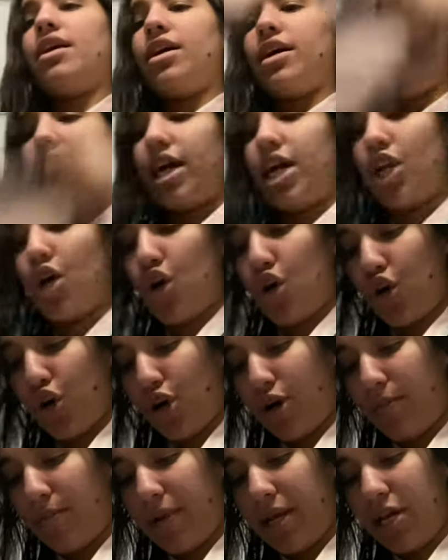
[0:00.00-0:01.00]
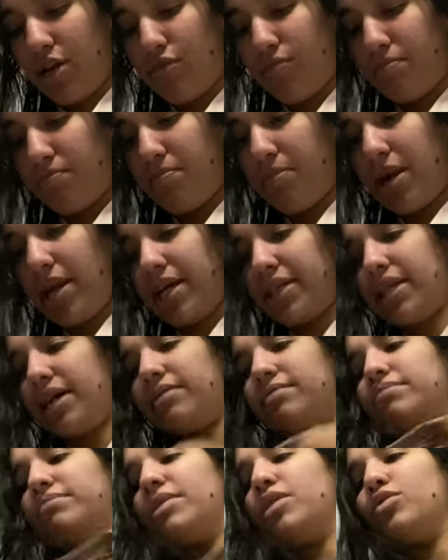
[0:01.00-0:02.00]
enorme y completa.
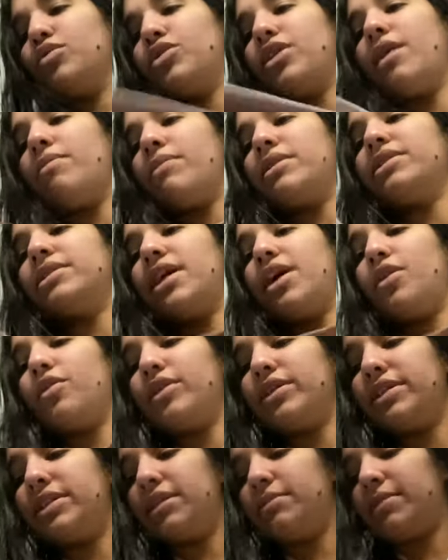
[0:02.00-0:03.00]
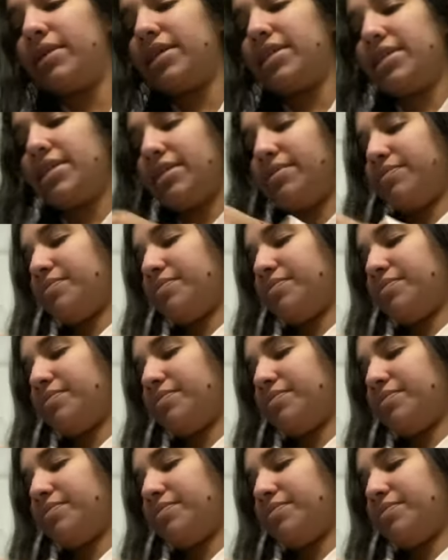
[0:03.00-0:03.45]
Me gusta demasiado este, espérense.